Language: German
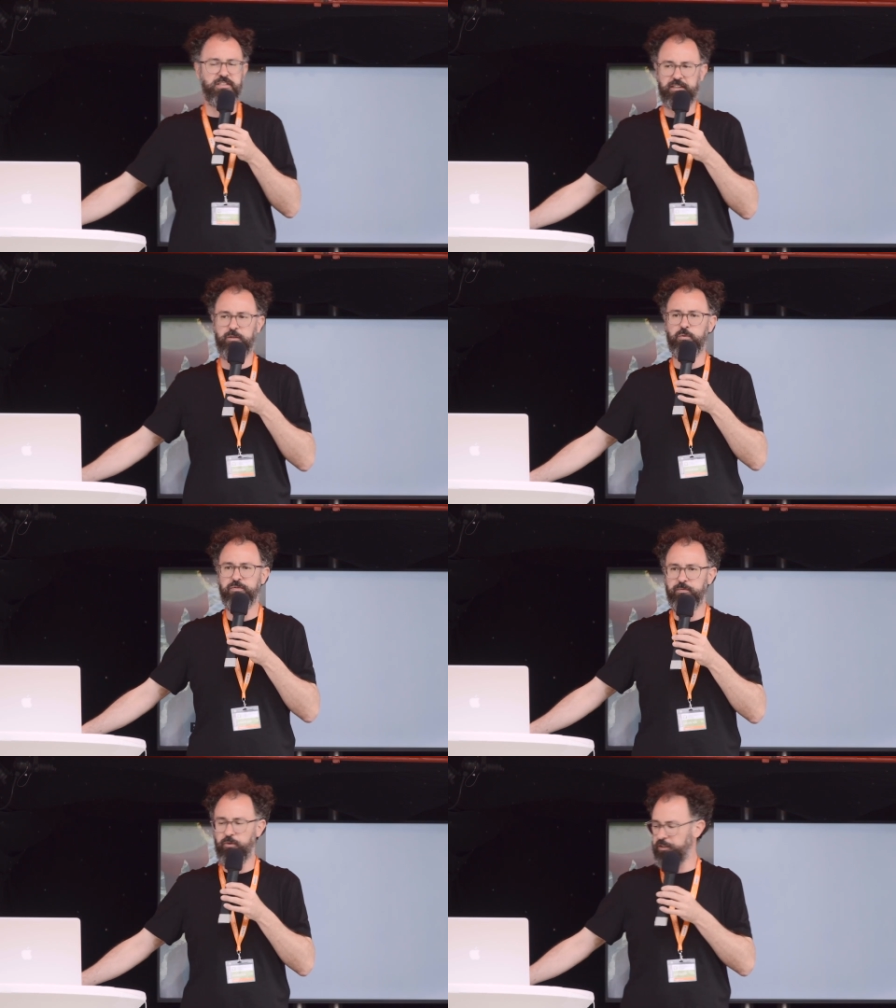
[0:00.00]

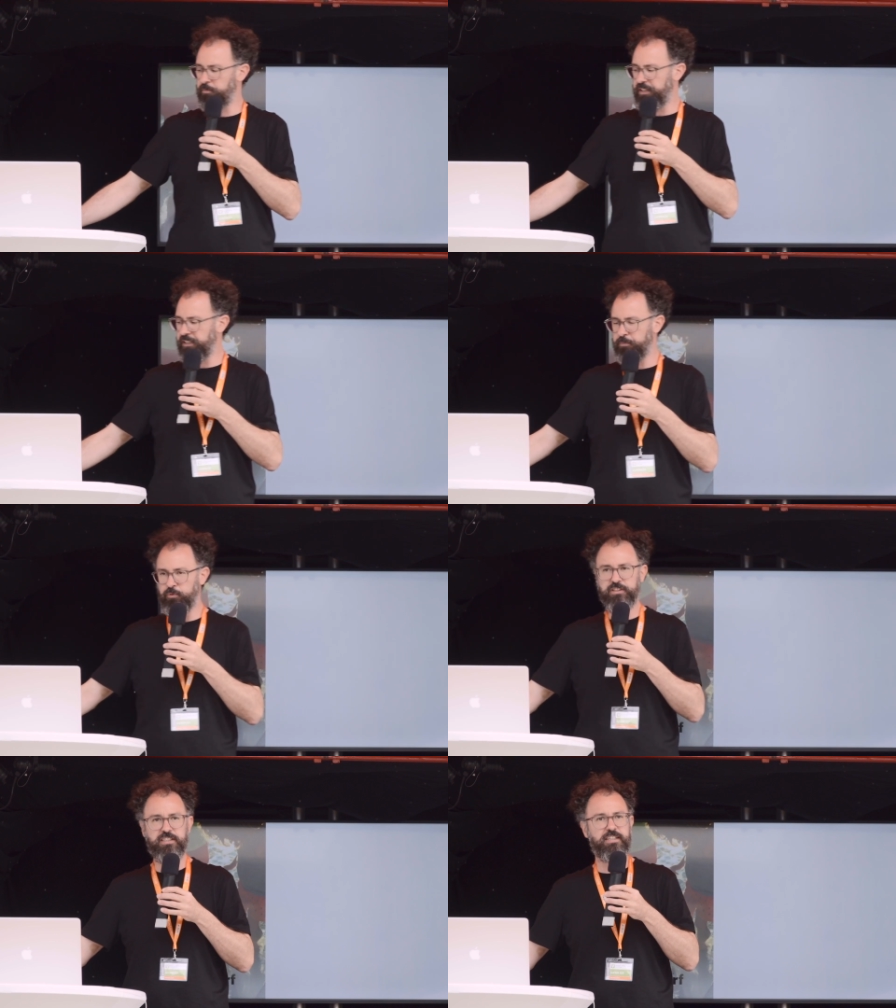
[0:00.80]
angerufen worden bei der
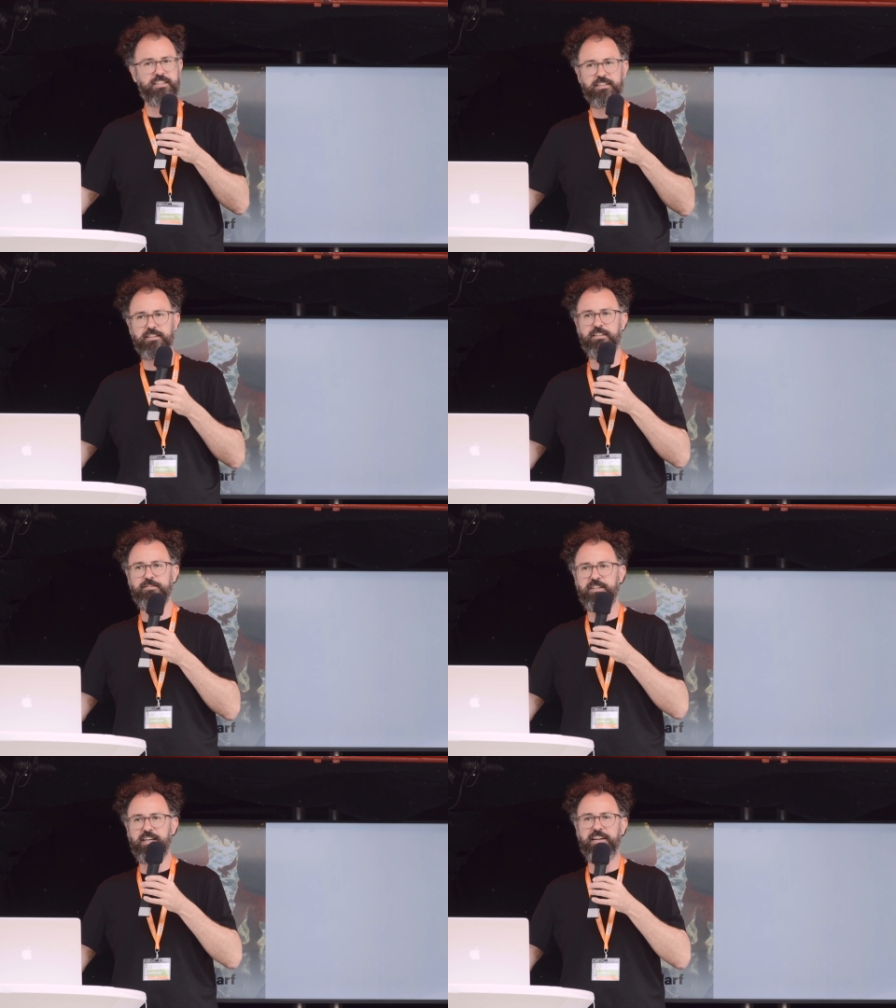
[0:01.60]
Geburt ihrer Kinder,
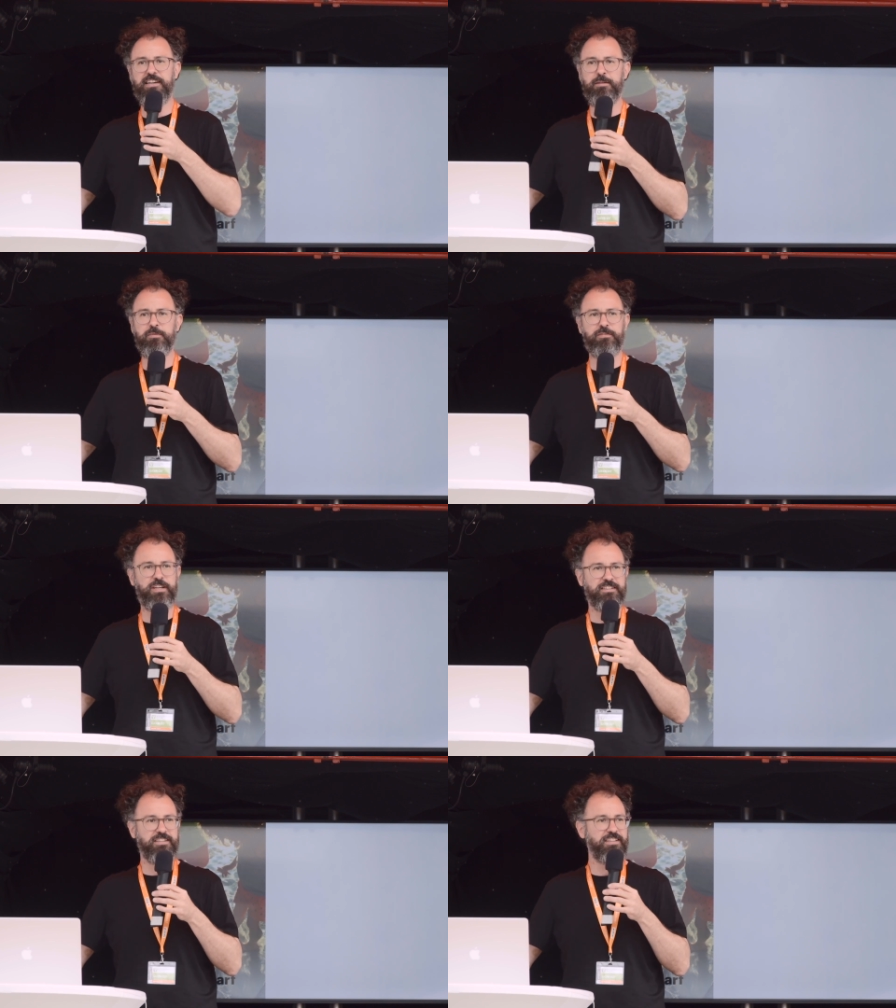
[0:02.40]
vegan lebende
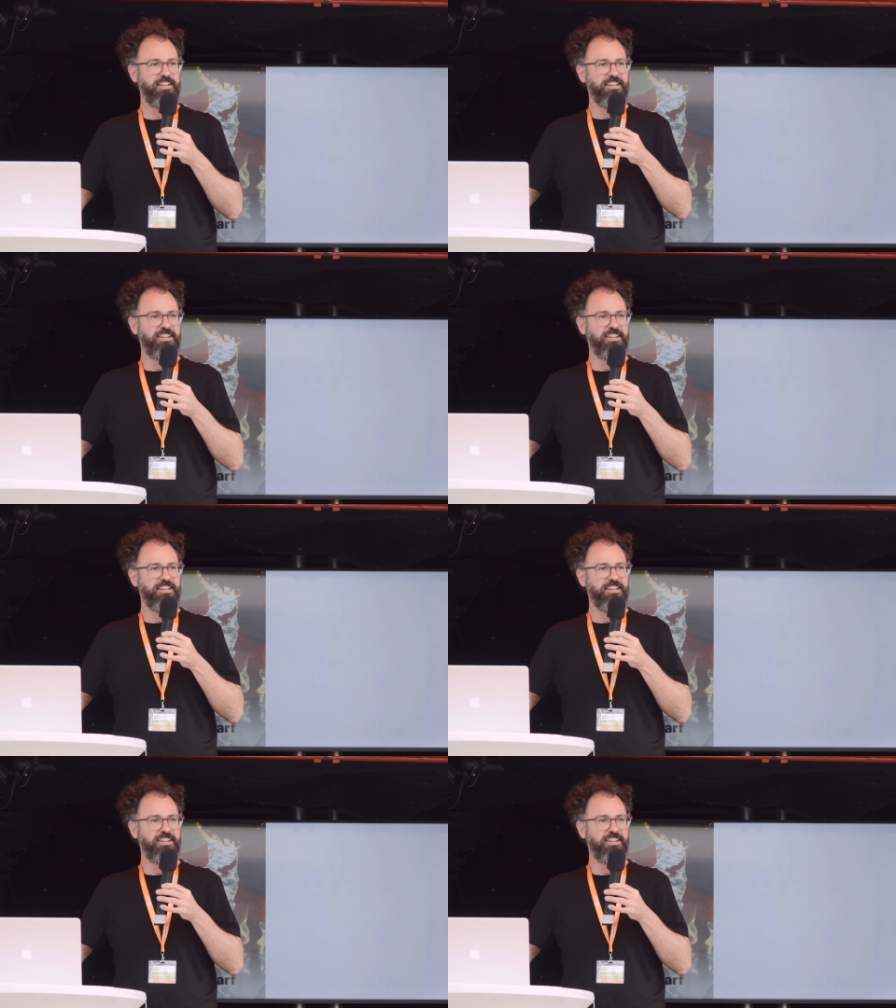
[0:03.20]
Väter,